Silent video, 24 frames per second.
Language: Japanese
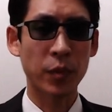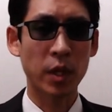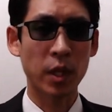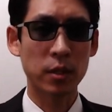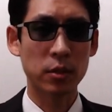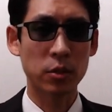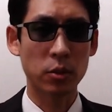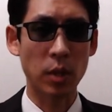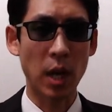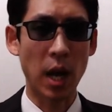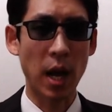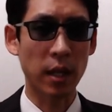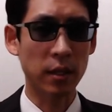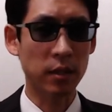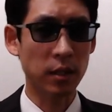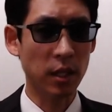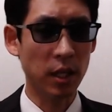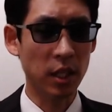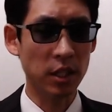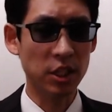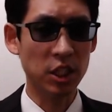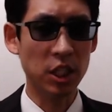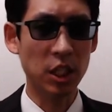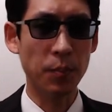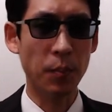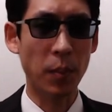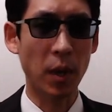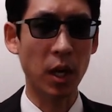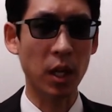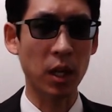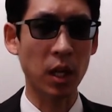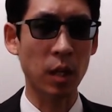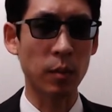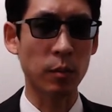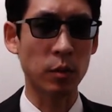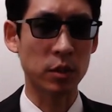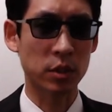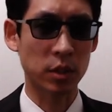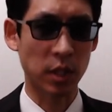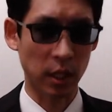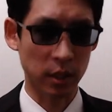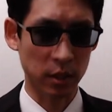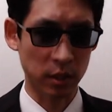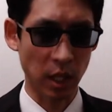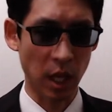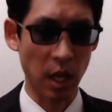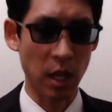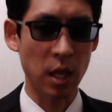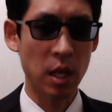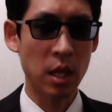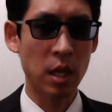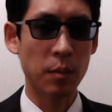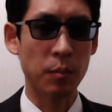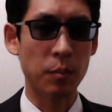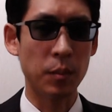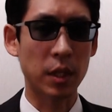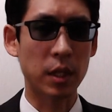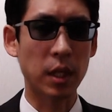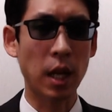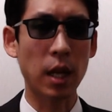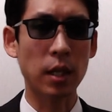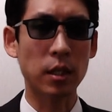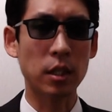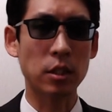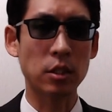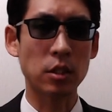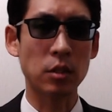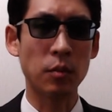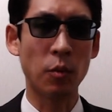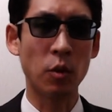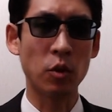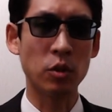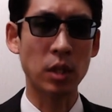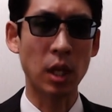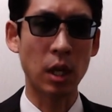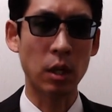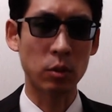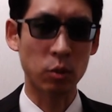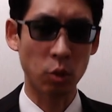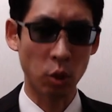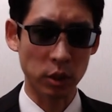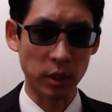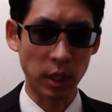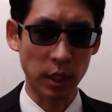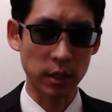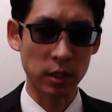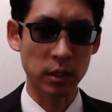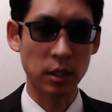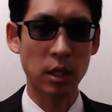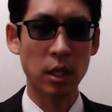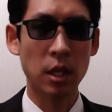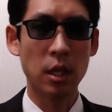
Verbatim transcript: その新しいパラダイムを使って未解決の問題を解いたり、